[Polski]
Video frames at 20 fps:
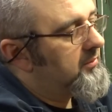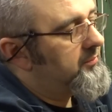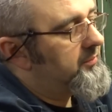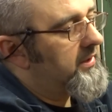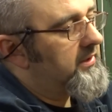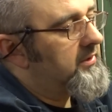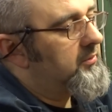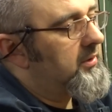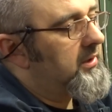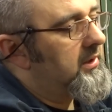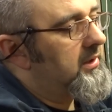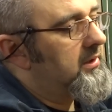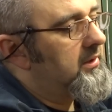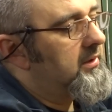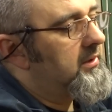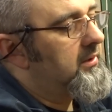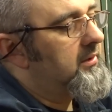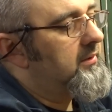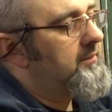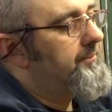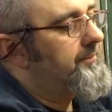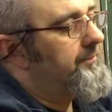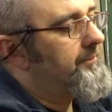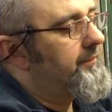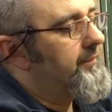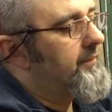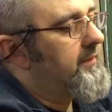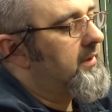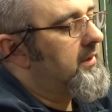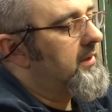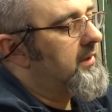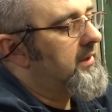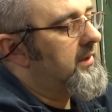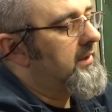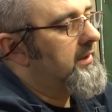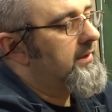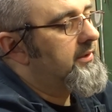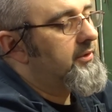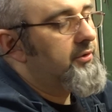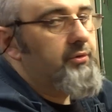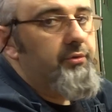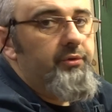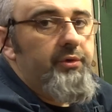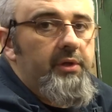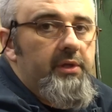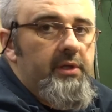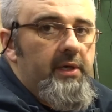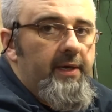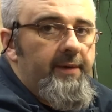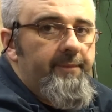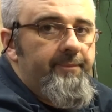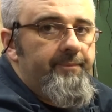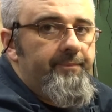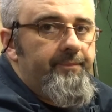padła elektronika,